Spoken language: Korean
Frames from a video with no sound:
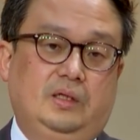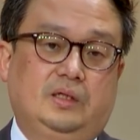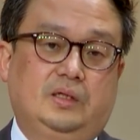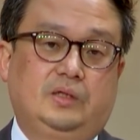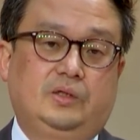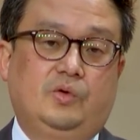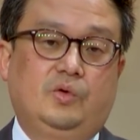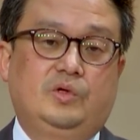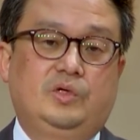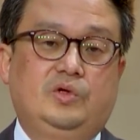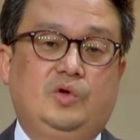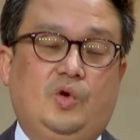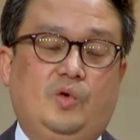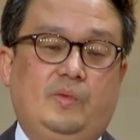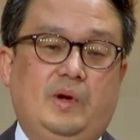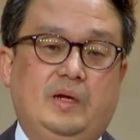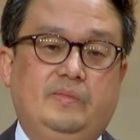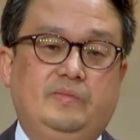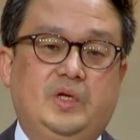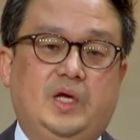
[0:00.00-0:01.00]
그리고 그로
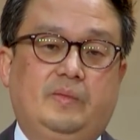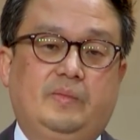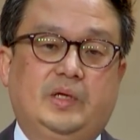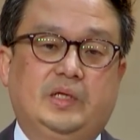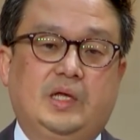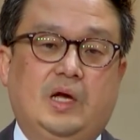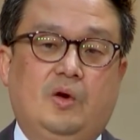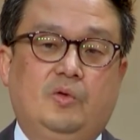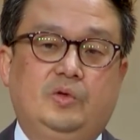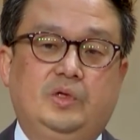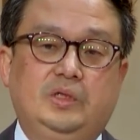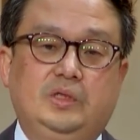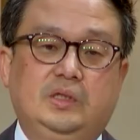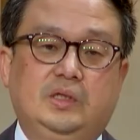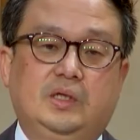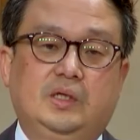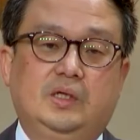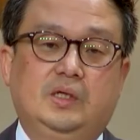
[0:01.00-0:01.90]
말미암아 나오는